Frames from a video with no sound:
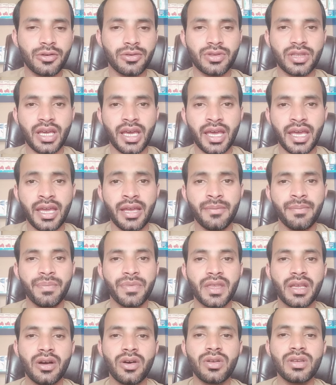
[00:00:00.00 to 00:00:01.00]
होता है
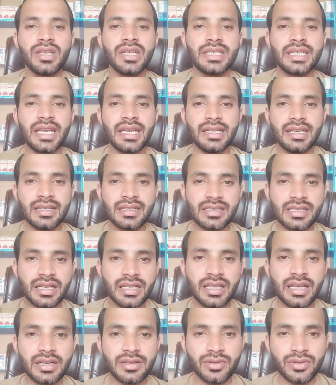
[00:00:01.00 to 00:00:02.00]
और ये टेंडेंस का
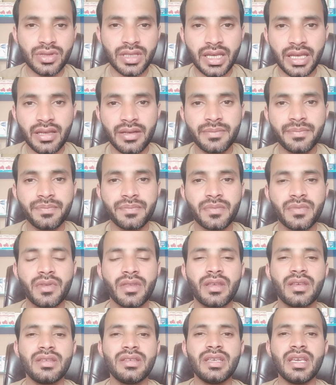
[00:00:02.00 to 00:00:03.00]
दर्द होता है
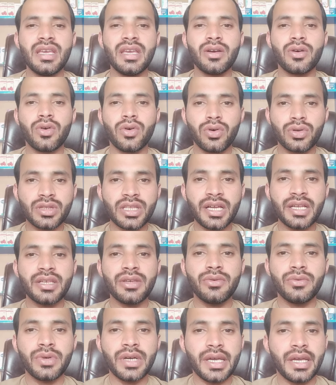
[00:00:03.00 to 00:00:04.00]
ये होता
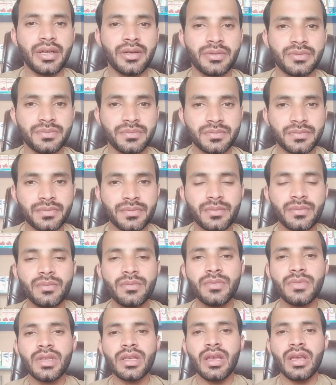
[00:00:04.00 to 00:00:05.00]
क्यों है
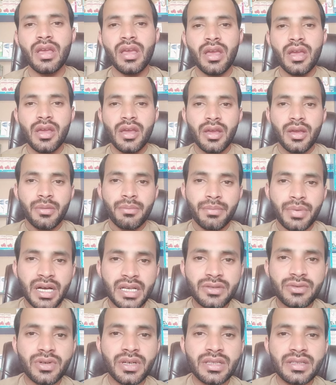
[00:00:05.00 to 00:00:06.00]

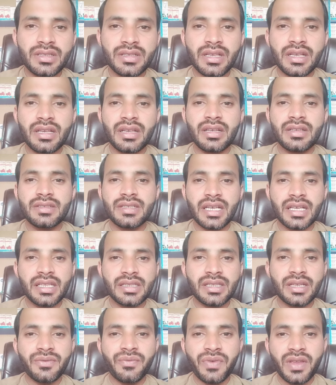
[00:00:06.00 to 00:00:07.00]
बाज़ ये
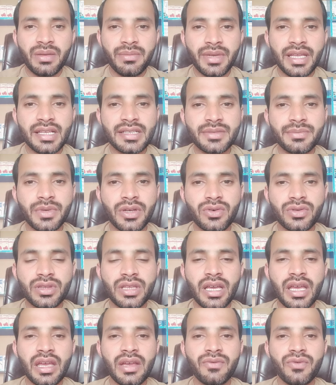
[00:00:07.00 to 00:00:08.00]
ज़्यादातर फ़ीमेल्स में
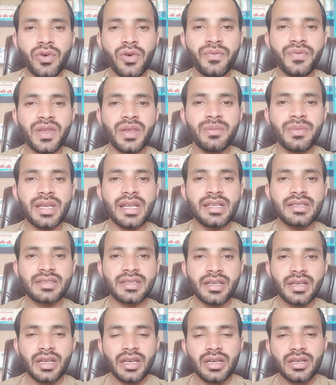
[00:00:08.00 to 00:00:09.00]
होता है वो फ़ीमेल्स
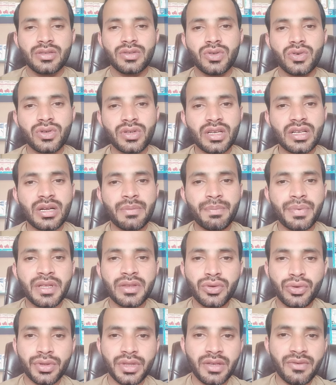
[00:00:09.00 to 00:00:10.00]
जो कि कपड़े
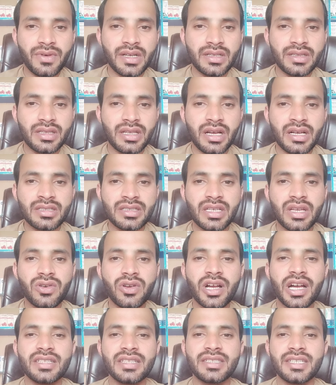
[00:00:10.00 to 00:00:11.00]
धोते वक्त अक्सर
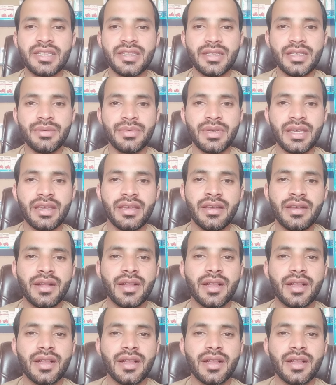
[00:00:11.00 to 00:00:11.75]
अवकात जल्दी में